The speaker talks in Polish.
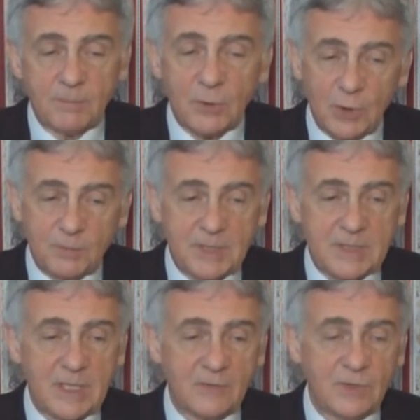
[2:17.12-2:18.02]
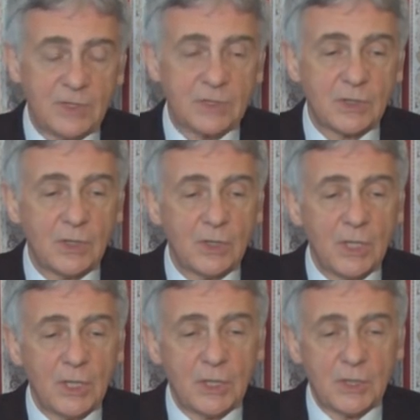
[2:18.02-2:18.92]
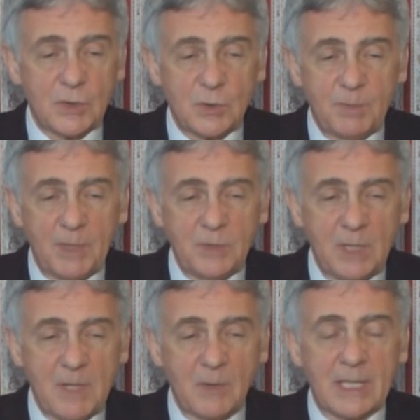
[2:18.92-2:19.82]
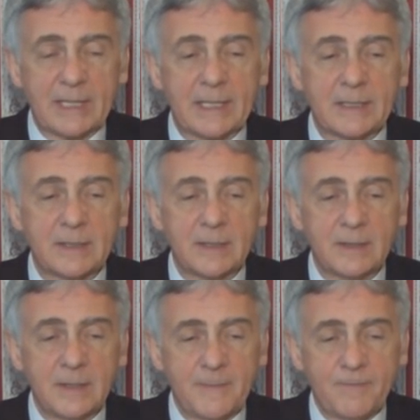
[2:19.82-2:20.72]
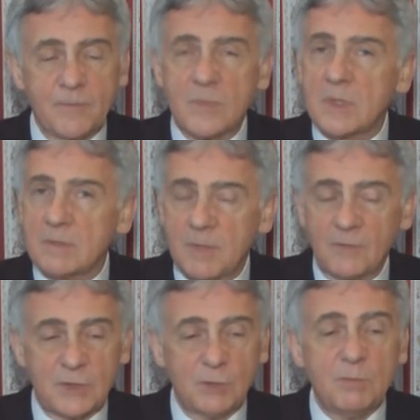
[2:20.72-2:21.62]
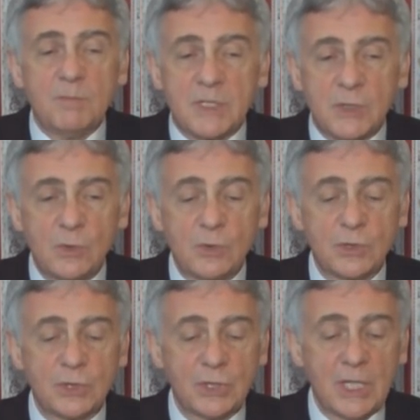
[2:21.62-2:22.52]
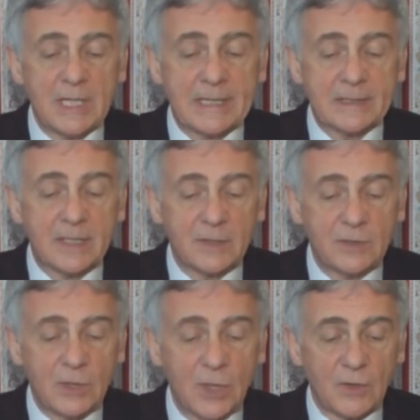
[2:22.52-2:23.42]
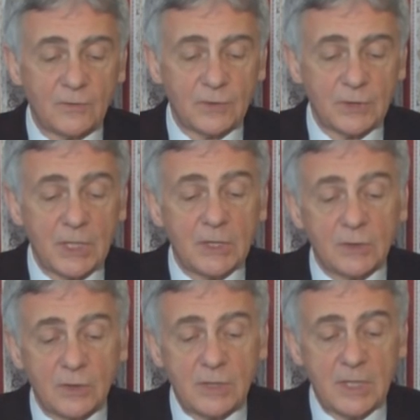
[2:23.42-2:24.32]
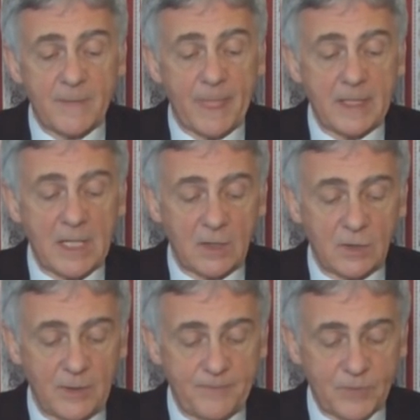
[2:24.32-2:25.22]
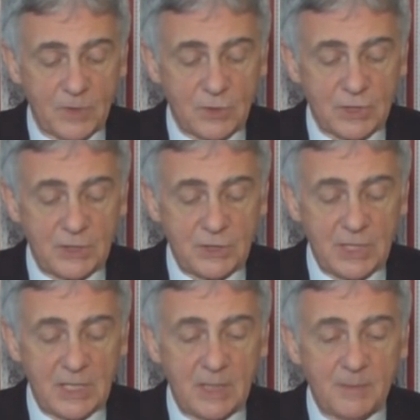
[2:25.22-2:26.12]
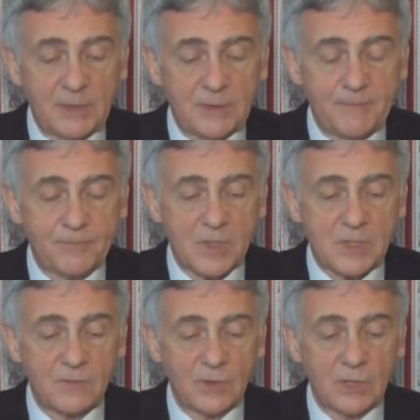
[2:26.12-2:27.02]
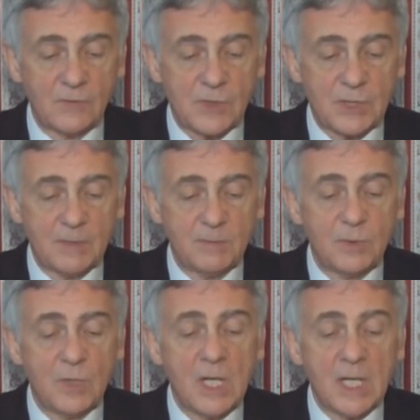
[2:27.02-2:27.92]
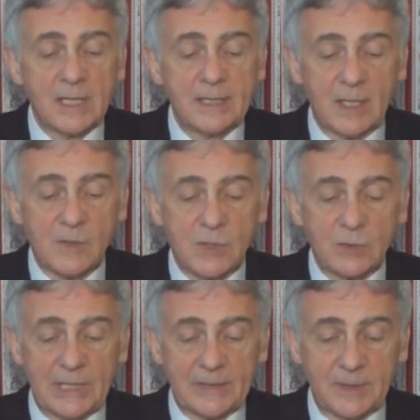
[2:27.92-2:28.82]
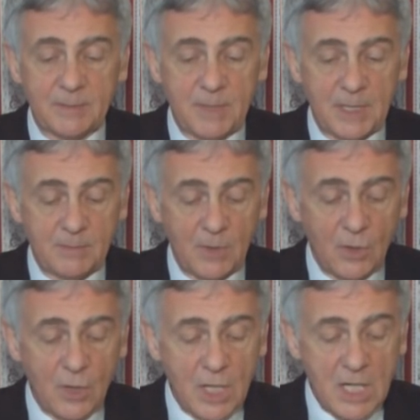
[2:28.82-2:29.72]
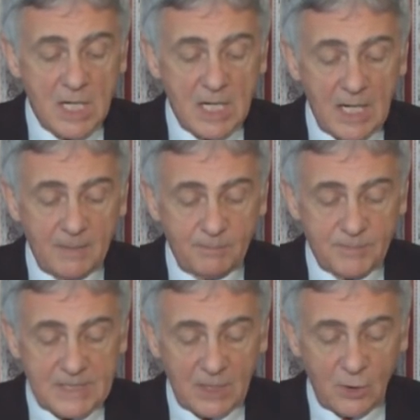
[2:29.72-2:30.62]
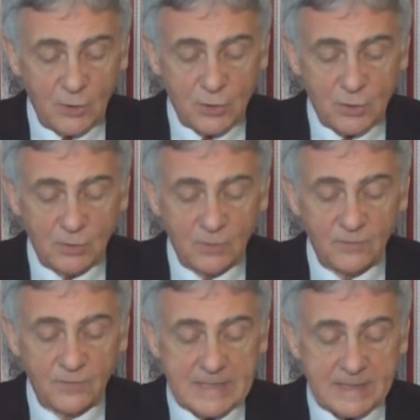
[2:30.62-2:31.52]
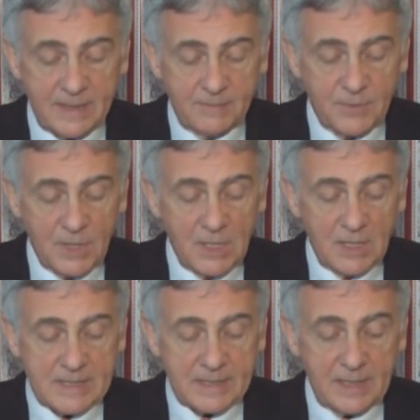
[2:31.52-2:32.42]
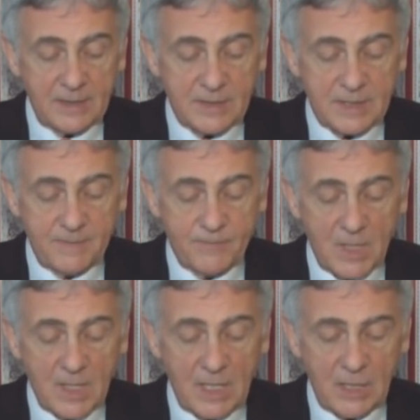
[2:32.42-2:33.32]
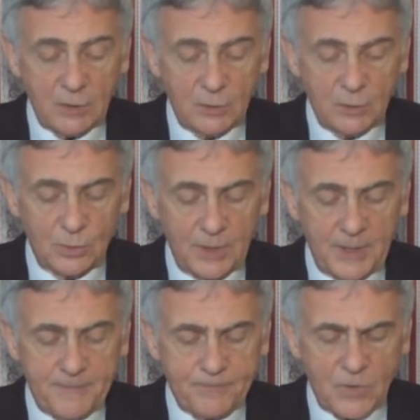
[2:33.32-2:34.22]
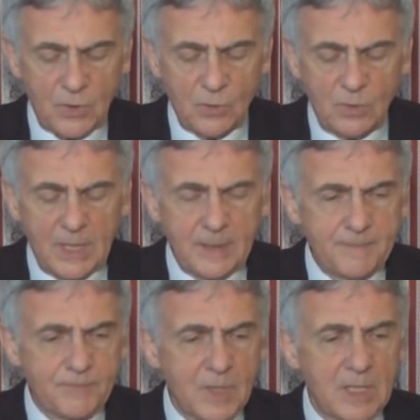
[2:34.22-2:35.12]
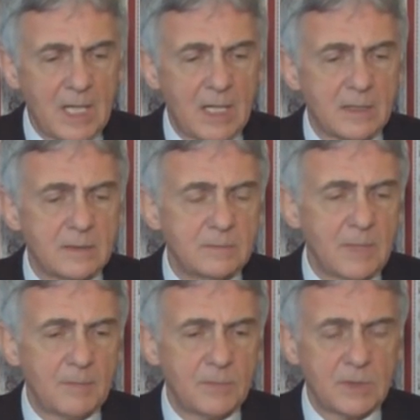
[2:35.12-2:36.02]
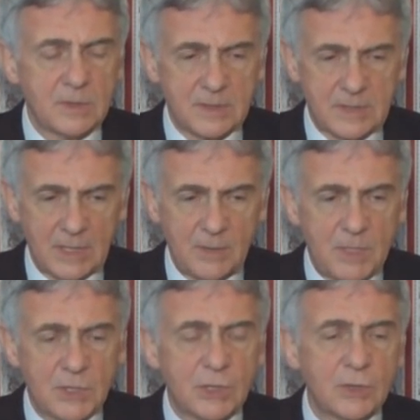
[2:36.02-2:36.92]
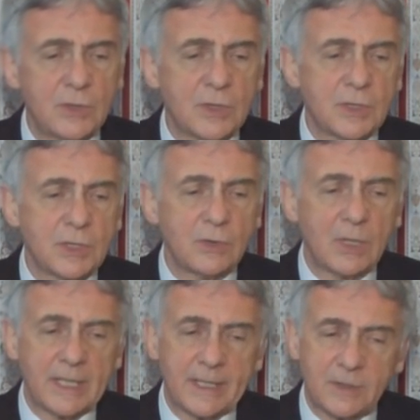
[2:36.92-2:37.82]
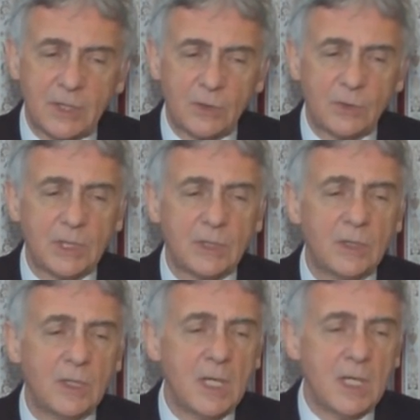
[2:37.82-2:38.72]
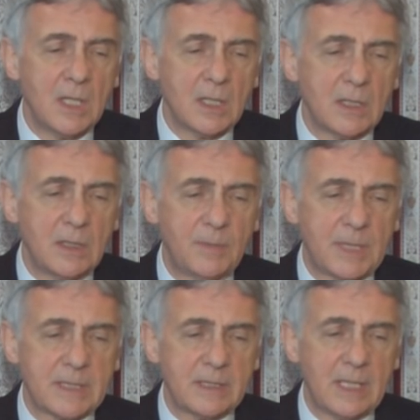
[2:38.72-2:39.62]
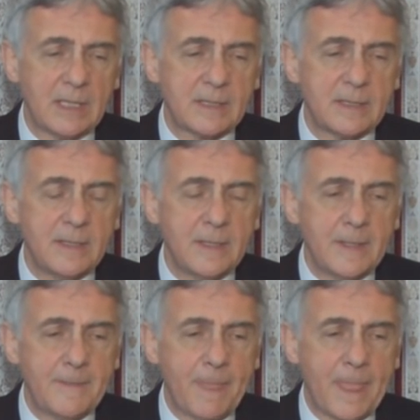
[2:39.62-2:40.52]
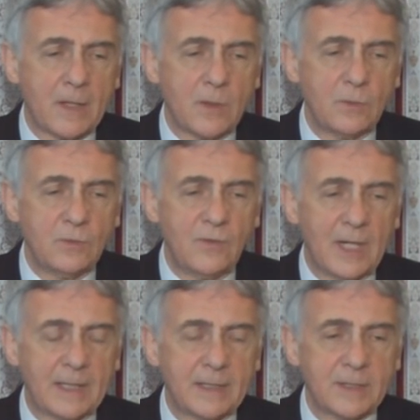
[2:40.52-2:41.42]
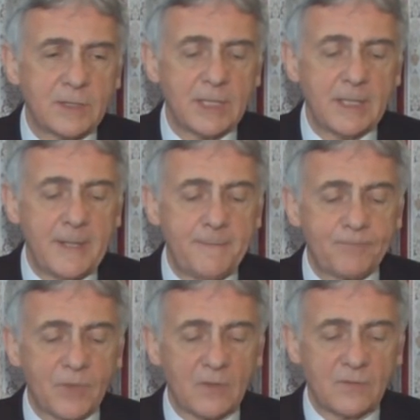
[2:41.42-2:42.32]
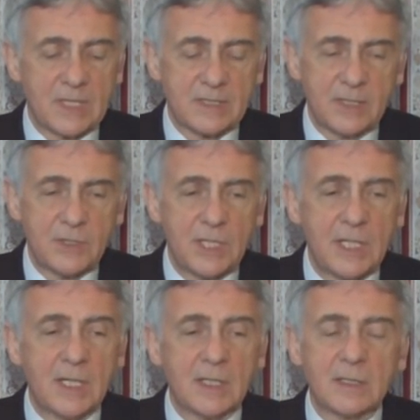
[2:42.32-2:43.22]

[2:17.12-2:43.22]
podobne zjawisko, zupełnie miał charakter, powiedziałbym, bezduszny, katarynkowy. No i jako trzeci element swojego występu grał sonatę bemol, a zakończył ów występ skercem kercem edur. Tutaj ja mam, zanim jeszcze odniosę się do charakteru jego e, prezentacji, taką uwagę, że w zasadzie